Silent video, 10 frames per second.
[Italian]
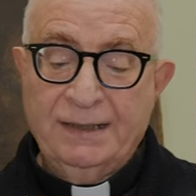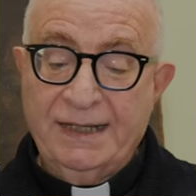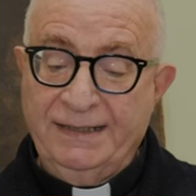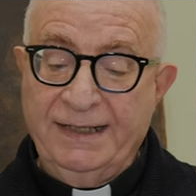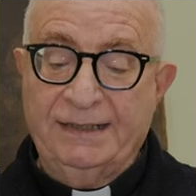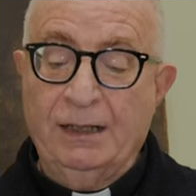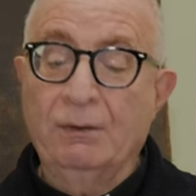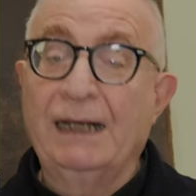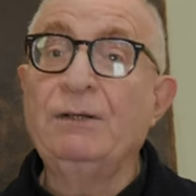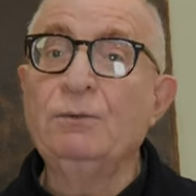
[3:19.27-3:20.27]

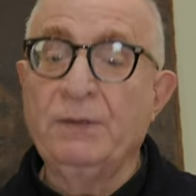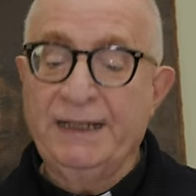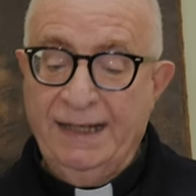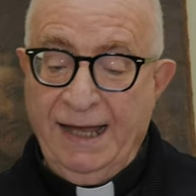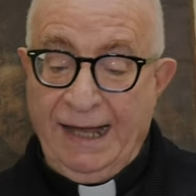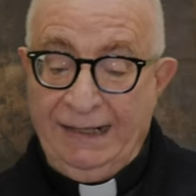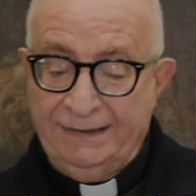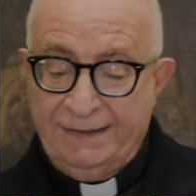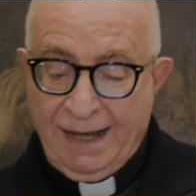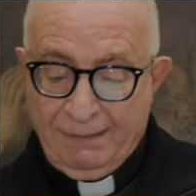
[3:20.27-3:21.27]
Chiedetelo a lui,
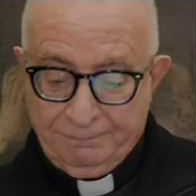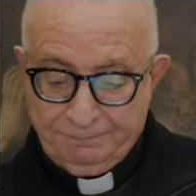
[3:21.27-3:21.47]
all'età